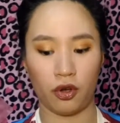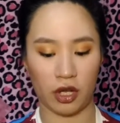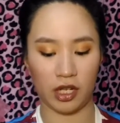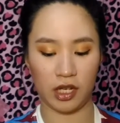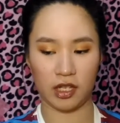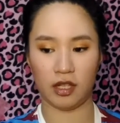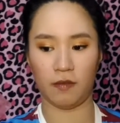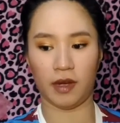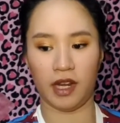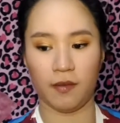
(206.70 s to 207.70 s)
at least, di
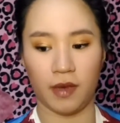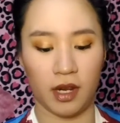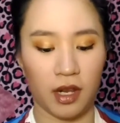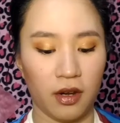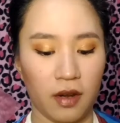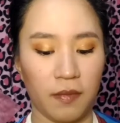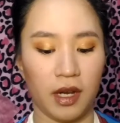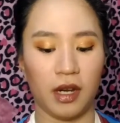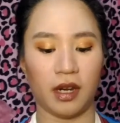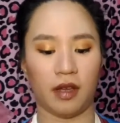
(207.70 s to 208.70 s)
ba, lima na yung
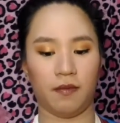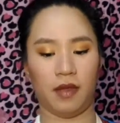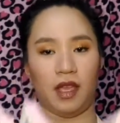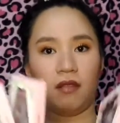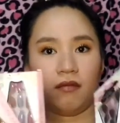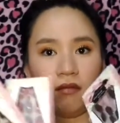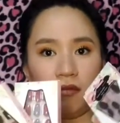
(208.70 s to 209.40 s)
nabili namin.